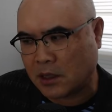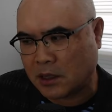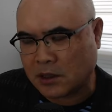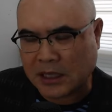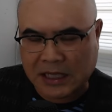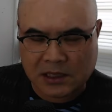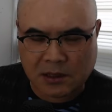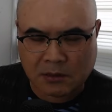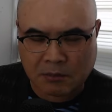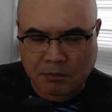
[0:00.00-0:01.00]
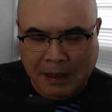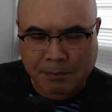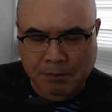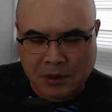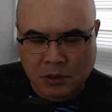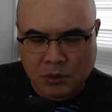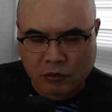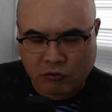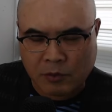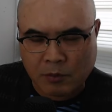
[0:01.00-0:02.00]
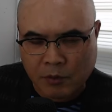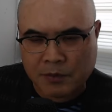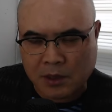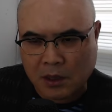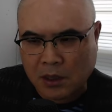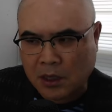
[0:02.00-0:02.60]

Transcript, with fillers: 근데 약칭 반민족 규명법인데